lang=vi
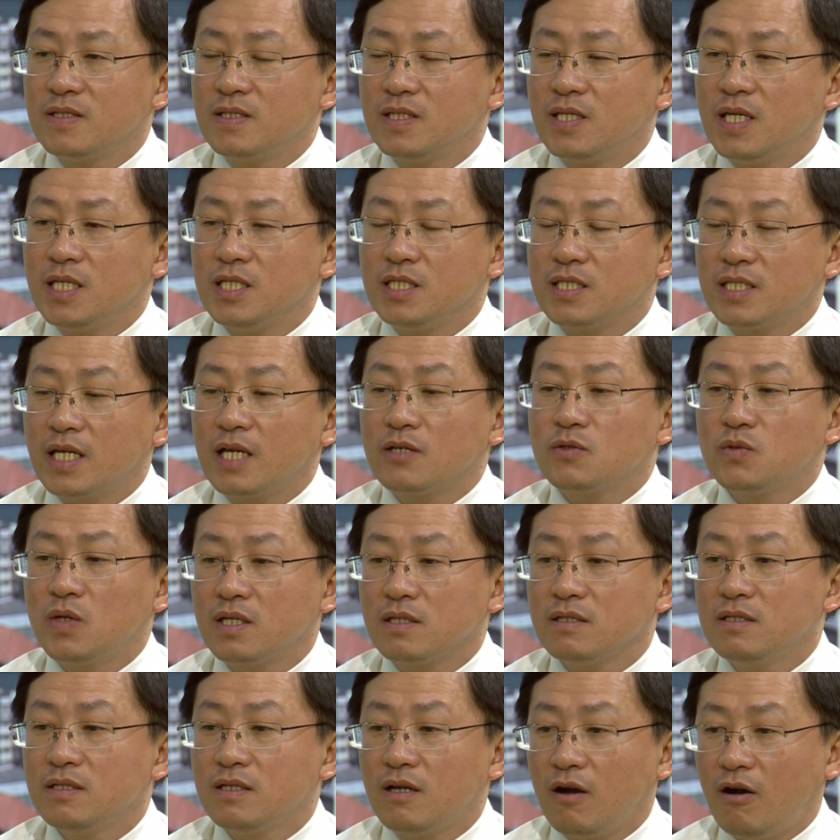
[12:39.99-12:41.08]
thì xác suất
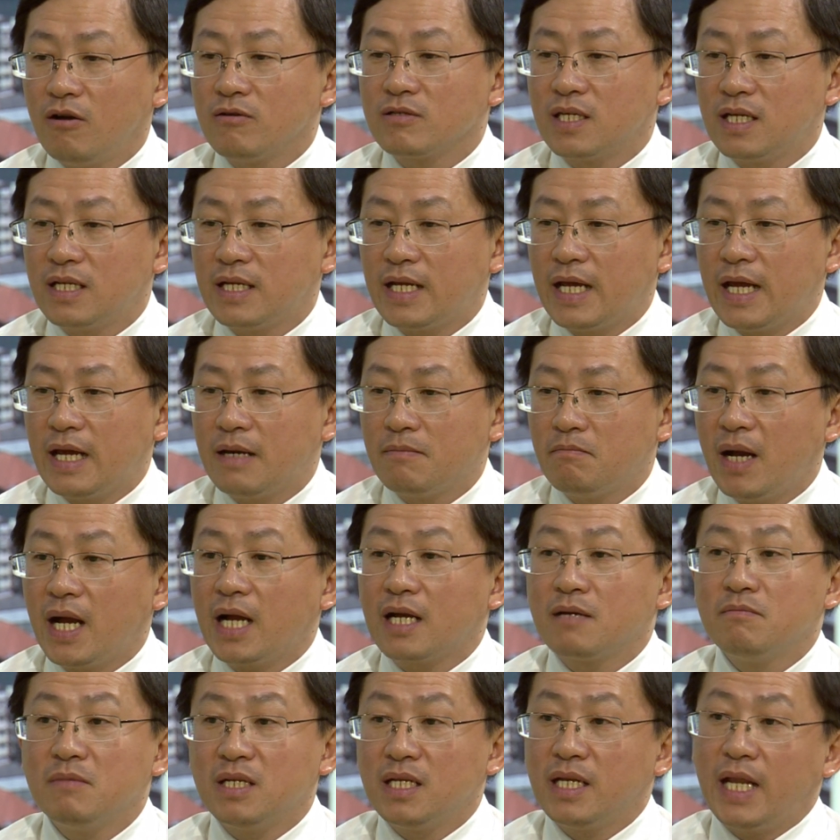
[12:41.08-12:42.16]
đứa con sinh ra mắc
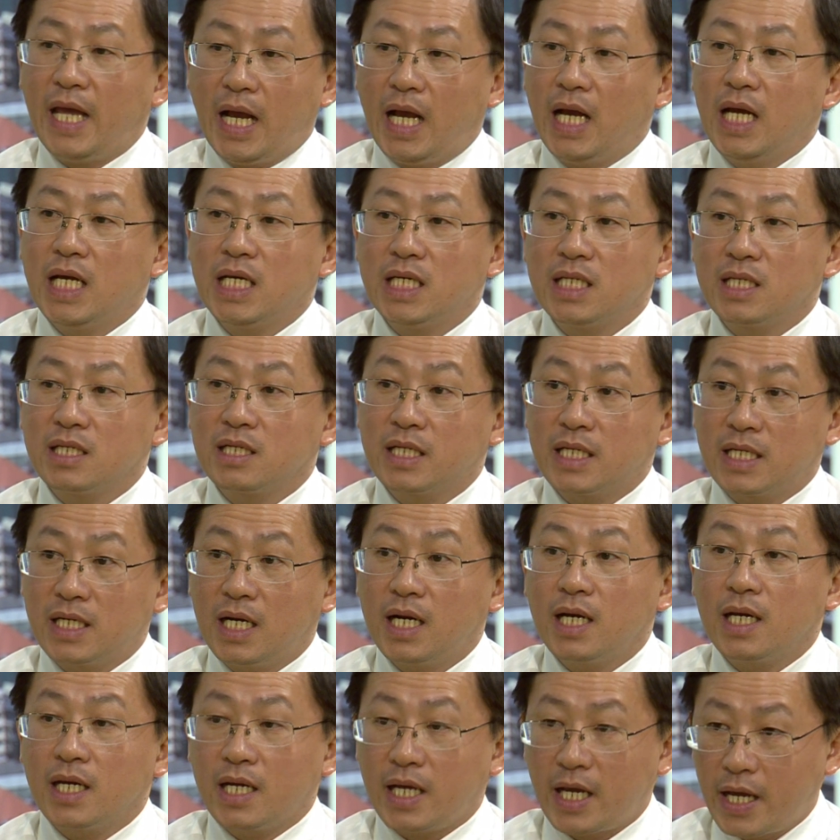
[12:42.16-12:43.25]
cái bệnh nặng rất
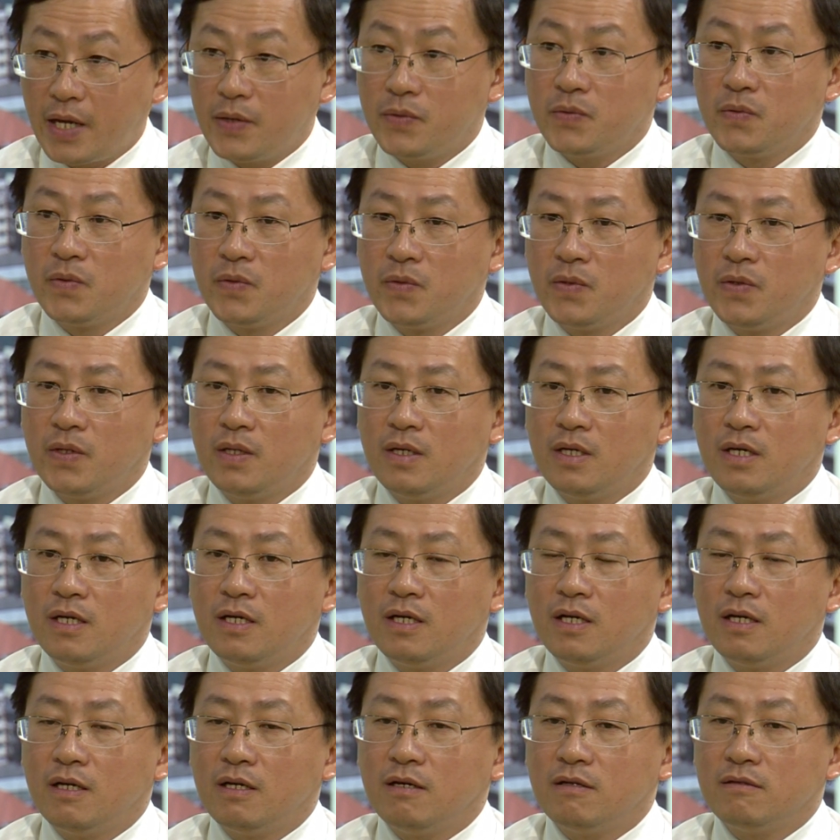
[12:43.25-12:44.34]
là cao
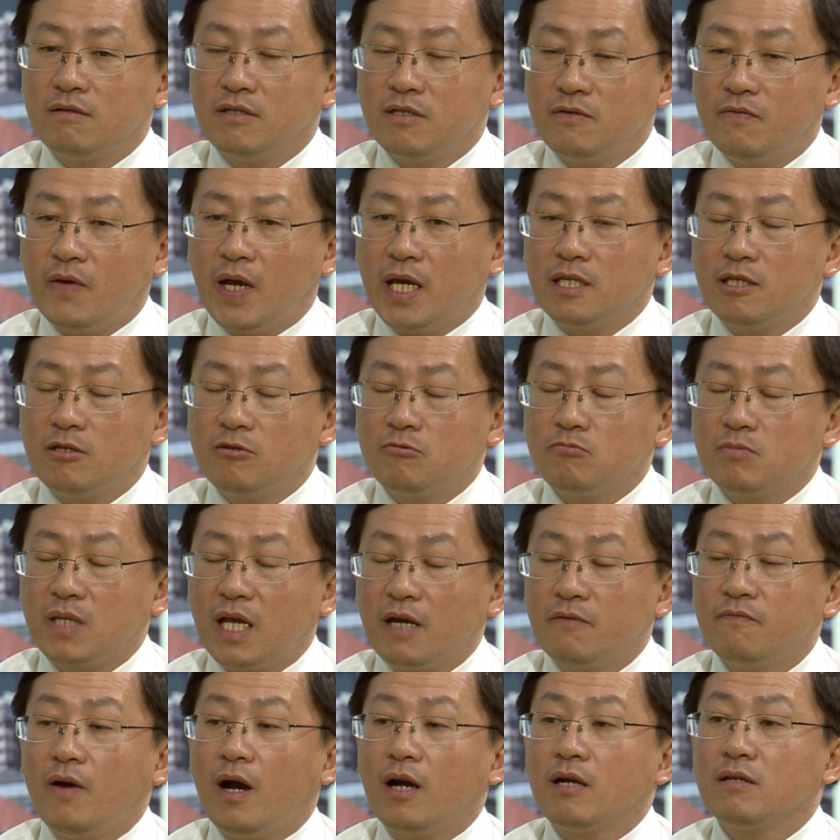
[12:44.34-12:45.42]
à, như vậy thì chúng ta
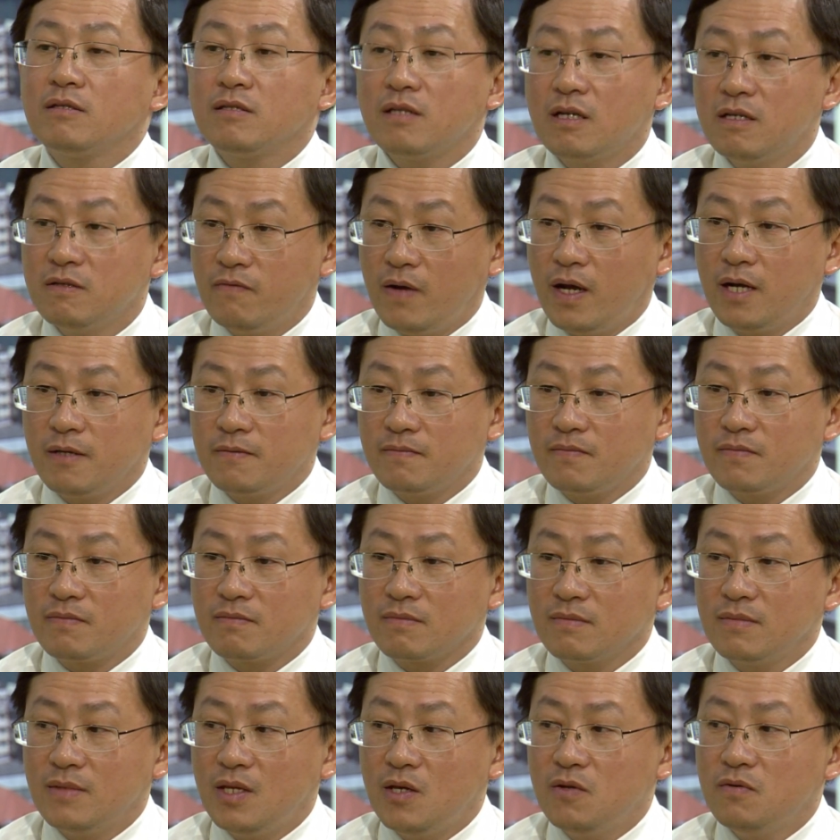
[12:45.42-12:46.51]
vẫn tư vấn
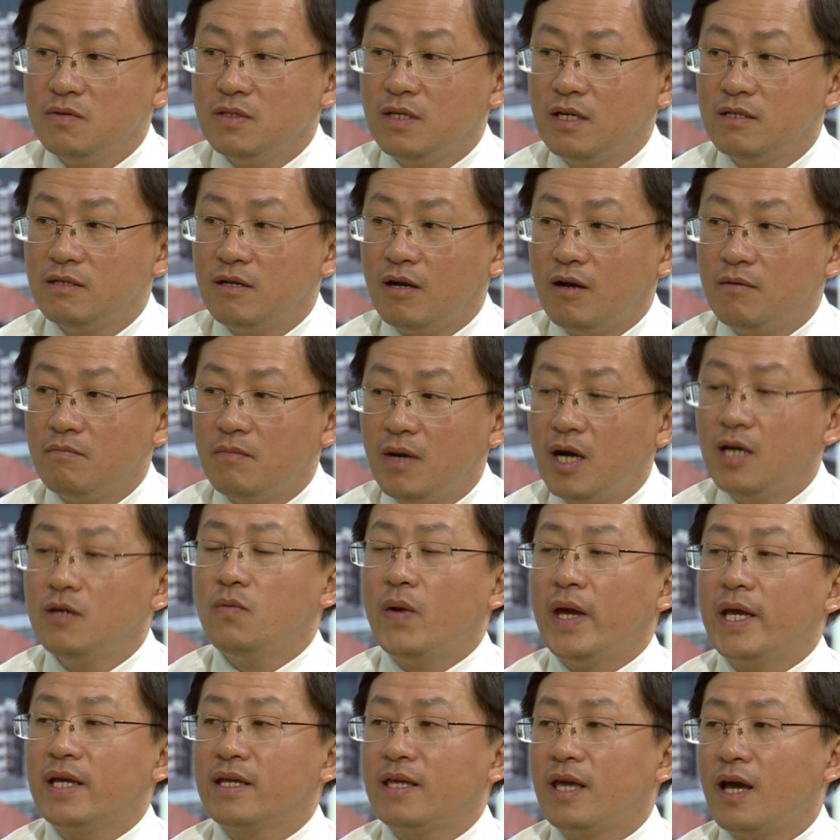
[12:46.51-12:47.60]
nếu như họ mới
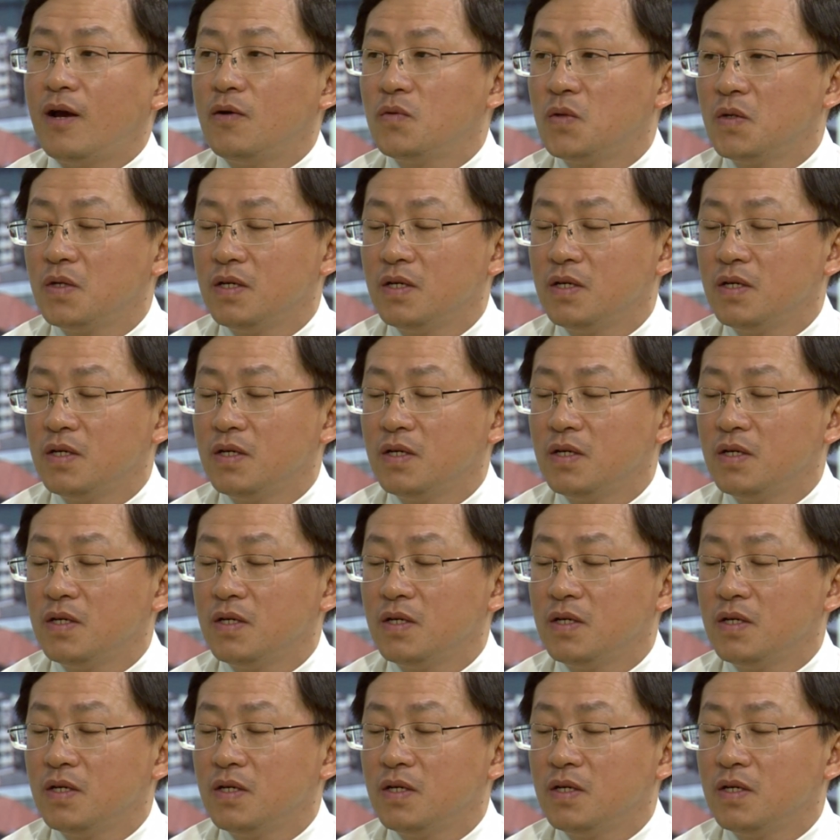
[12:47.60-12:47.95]
quen nhau